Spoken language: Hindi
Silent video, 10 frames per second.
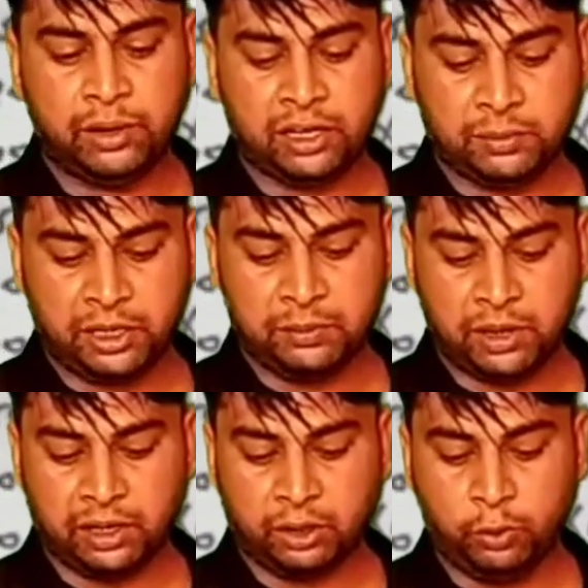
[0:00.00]
बारह बाई
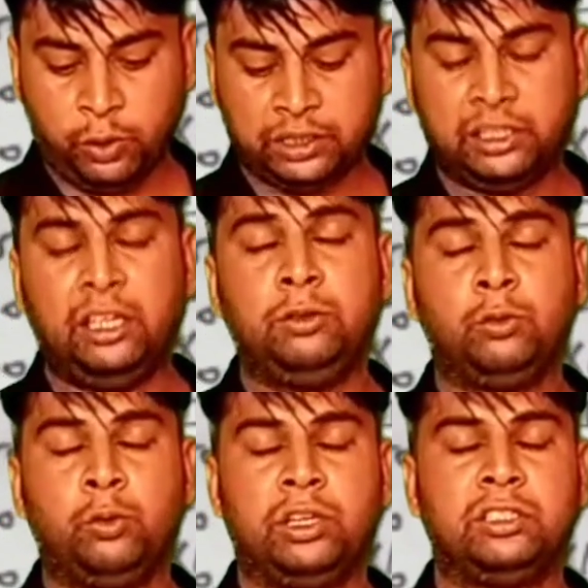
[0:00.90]
बारह का वो आता है
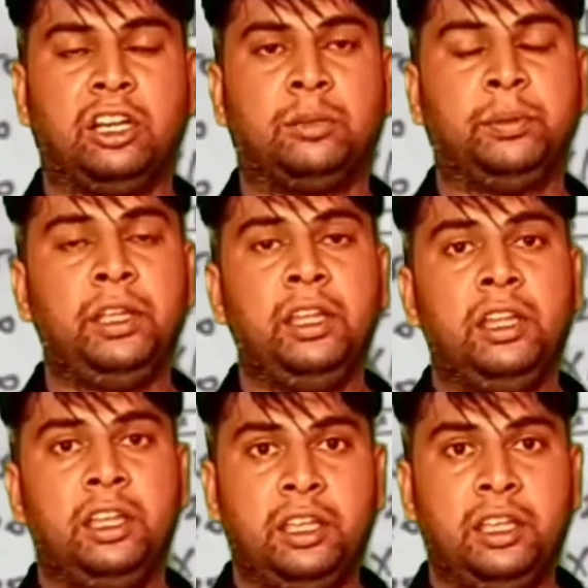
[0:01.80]
नौ हज़ार रुपये